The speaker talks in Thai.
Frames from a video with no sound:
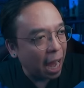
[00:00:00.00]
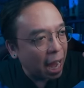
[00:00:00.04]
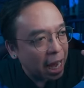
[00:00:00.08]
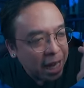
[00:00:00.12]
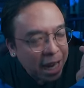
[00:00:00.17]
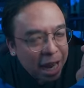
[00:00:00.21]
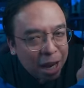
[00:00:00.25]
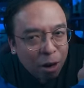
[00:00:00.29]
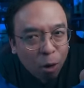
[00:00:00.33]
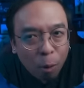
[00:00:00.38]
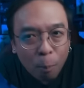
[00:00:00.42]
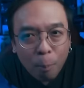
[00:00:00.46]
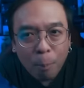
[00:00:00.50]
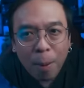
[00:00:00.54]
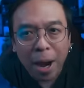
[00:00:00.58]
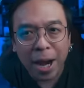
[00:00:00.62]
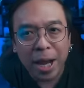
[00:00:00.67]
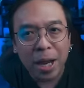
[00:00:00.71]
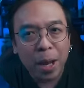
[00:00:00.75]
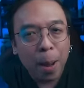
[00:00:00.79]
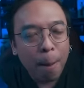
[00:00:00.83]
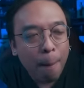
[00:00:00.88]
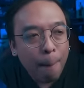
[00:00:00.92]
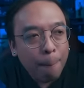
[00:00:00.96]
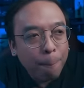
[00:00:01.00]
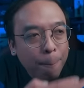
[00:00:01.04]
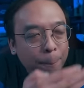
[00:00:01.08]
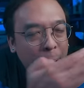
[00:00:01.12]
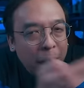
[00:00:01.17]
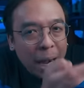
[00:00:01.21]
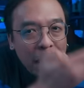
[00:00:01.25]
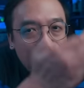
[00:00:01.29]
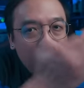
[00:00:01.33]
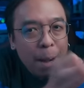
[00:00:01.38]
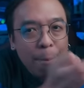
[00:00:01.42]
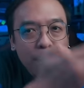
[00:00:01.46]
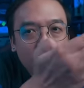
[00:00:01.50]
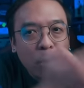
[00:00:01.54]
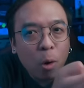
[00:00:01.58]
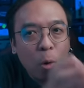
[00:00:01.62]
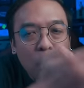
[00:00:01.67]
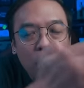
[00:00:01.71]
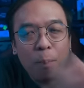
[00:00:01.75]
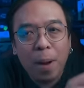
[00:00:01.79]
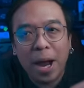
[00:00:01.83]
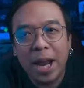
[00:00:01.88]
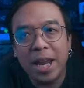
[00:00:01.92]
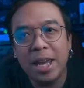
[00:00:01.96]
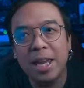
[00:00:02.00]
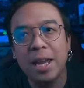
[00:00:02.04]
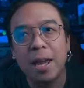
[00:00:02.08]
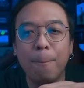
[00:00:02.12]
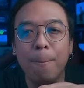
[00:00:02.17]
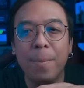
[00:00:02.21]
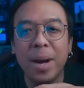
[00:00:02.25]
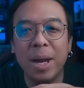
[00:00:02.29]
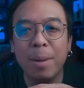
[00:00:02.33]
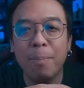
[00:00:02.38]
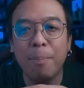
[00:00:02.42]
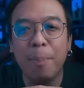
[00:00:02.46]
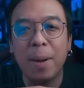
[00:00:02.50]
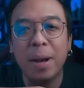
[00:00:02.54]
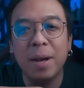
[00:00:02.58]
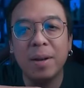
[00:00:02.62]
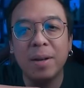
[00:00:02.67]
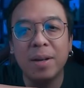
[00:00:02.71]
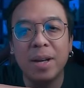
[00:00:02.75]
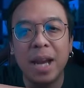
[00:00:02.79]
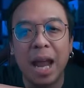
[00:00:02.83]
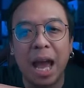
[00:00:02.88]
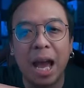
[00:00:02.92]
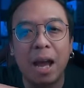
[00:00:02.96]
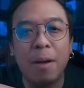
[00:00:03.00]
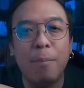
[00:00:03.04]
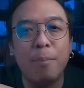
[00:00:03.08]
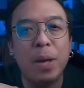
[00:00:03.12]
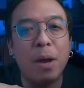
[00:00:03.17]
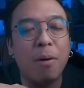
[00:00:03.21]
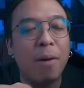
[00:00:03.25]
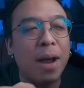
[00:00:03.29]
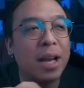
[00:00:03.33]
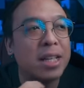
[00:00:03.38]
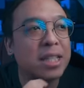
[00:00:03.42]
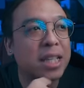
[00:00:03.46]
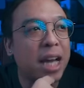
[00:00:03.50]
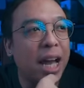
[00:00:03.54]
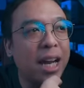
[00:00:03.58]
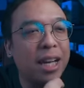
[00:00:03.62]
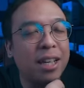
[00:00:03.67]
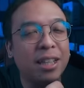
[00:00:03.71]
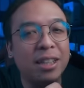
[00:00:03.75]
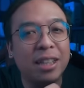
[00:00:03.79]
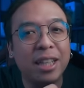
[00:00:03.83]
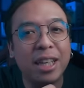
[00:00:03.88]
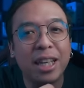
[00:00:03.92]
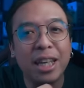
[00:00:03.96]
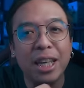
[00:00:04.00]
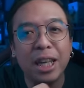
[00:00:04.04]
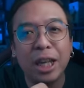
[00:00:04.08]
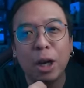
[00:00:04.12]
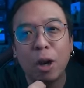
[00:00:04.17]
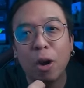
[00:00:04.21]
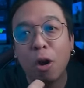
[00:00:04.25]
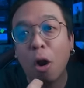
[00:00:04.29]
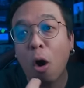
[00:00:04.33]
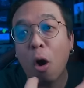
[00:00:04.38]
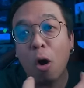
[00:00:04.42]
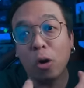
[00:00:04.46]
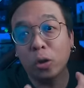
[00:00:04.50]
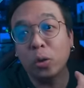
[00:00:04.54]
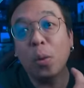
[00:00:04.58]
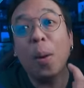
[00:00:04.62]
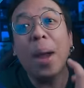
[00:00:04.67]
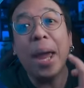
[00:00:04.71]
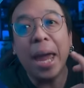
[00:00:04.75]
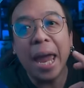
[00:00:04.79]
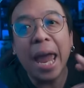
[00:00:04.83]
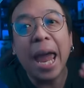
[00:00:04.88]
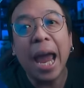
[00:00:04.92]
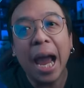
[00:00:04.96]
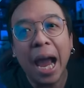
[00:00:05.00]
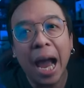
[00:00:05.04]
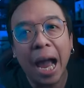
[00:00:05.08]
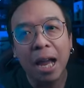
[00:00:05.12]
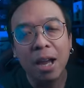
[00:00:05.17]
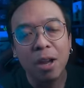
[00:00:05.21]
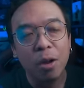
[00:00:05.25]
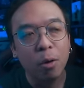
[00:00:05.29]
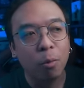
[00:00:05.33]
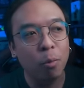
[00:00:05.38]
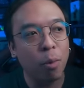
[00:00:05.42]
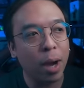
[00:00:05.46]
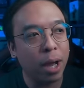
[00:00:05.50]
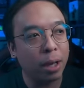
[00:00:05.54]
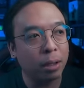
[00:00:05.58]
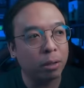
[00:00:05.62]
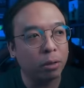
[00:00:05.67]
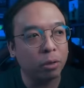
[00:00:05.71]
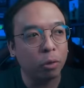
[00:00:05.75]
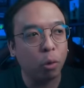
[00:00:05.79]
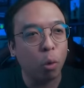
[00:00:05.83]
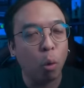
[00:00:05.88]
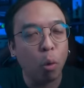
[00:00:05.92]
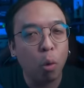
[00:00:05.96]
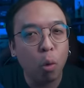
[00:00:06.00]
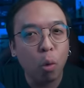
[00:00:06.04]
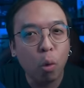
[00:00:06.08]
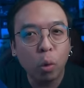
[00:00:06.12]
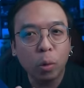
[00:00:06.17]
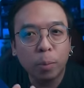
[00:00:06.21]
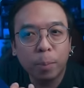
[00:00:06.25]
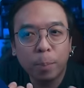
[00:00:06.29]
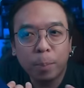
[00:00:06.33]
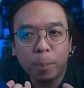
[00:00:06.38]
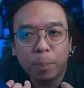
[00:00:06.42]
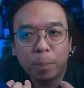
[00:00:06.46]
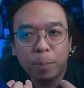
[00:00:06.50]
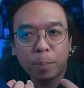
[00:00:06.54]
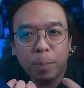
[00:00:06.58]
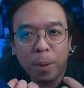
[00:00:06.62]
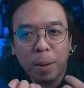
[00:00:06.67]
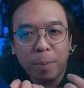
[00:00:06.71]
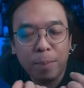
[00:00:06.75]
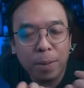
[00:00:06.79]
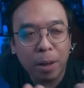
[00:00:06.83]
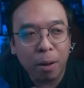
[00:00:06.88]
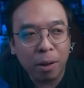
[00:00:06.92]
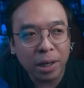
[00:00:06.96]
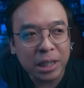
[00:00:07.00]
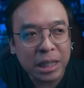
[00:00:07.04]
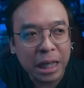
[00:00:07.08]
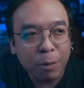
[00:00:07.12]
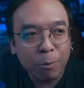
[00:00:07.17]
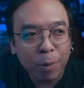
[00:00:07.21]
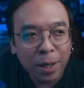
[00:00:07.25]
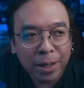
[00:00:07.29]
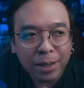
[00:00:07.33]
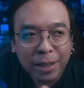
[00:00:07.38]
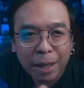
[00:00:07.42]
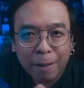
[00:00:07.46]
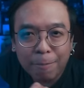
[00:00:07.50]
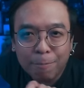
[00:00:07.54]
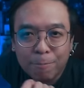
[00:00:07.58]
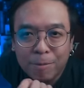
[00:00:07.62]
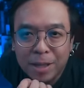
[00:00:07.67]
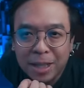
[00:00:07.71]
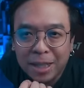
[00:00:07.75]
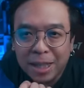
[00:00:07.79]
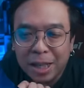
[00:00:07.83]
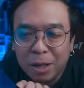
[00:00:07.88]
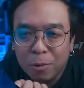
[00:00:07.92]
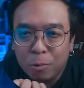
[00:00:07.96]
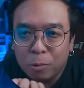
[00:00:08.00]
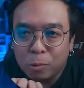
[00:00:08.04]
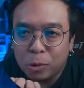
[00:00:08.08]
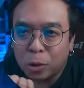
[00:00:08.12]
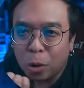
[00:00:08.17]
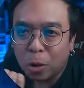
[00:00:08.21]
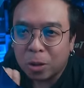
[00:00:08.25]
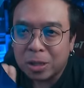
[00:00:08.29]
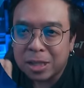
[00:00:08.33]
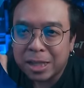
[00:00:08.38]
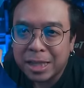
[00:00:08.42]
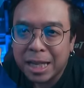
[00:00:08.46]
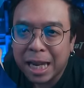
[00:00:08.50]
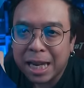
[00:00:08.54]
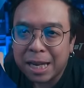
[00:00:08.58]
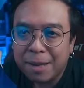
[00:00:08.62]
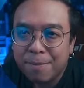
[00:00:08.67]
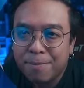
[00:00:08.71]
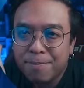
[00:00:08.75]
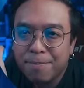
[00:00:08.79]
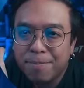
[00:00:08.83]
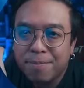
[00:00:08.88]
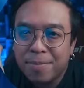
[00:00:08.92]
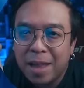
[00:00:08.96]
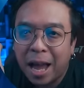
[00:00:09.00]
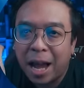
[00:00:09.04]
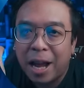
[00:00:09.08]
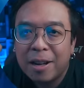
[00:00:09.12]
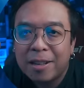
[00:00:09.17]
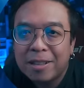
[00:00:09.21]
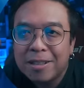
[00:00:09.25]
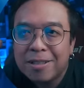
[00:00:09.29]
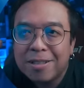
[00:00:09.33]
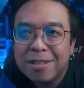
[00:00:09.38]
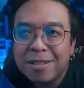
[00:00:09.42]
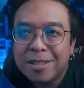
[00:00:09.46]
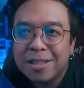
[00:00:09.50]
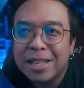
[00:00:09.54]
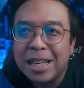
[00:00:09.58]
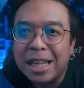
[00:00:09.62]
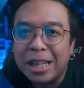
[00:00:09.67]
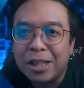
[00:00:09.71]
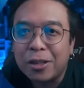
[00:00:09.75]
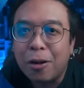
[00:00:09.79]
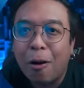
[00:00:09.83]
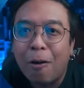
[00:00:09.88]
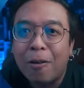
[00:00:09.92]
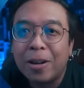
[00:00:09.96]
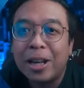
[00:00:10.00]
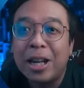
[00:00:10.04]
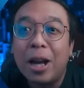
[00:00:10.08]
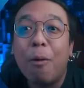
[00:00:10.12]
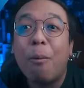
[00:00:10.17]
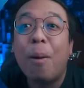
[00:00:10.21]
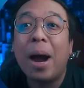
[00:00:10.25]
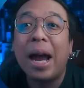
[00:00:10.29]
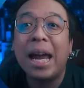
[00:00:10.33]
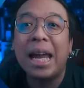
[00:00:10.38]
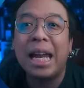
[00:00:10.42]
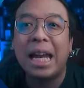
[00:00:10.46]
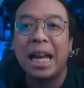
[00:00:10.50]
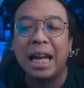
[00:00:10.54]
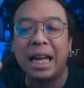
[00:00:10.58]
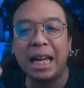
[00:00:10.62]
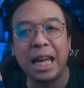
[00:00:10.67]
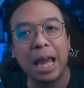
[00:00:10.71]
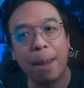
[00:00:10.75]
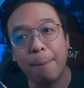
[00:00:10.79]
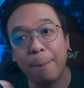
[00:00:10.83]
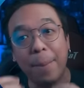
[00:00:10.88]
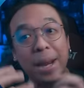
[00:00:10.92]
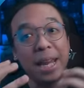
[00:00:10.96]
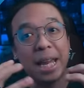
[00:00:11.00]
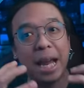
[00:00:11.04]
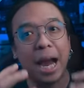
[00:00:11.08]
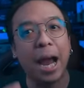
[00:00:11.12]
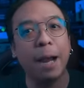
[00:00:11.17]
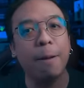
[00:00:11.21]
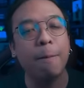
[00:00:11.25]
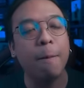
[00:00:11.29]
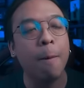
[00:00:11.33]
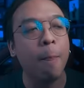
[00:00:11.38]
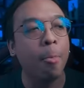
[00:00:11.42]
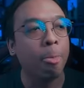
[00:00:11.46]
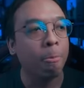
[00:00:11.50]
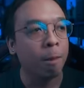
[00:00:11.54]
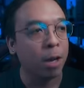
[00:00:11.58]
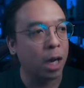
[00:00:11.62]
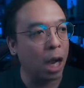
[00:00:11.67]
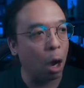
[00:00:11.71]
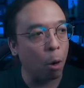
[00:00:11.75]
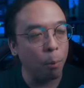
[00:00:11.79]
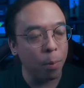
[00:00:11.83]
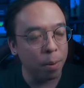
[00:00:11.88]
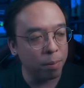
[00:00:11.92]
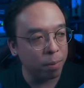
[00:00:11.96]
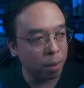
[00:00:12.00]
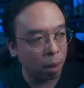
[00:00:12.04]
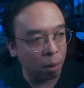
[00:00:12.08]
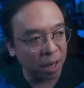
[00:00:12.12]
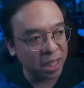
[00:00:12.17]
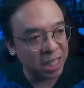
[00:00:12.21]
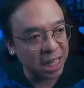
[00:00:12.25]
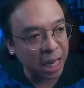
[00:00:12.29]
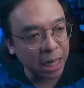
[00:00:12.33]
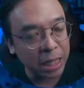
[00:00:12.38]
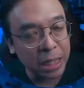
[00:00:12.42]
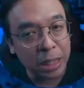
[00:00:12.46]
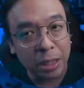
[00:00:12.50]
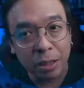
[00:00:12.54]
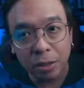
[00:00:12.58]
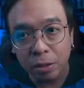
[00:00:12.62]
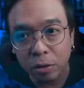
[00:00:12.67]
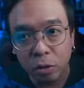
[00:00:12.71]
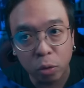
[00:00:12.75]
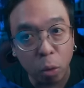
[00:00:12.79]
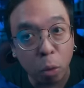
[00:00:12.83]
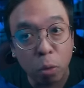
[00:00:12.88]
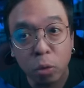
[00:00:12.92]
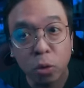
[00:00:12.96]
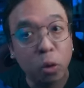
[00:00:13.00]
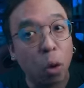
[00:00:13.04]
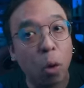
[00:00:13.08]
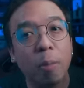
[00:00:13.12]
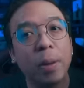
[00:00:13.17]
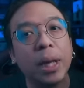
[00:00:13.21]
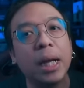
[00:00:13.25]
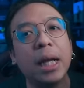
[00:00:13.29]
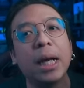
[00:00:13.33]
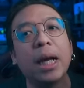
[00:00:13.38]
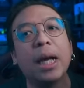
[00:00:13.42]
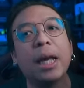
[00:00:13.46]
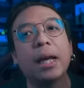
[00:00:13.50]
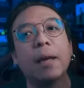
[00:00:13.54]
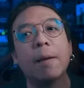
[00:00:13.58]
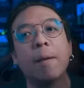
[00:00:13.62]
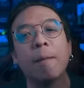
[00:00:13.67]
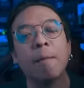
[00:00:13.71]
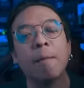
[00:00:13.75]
ไอเดียลงไปเพิ่มลงไป ไม่เป็นหนังเพียวแอคชั่นที่หลอกตัวเองอะว่ากูเป็นเพียร์แอคชั่นไว้แต่จริงๆกูสอดไส้หนังอีกช่องนึงเอาไว้อะไรเงี้ยไม่อย่างนั้นเขาเป็นเพียร์แอคชั่นตรงๆไปเลย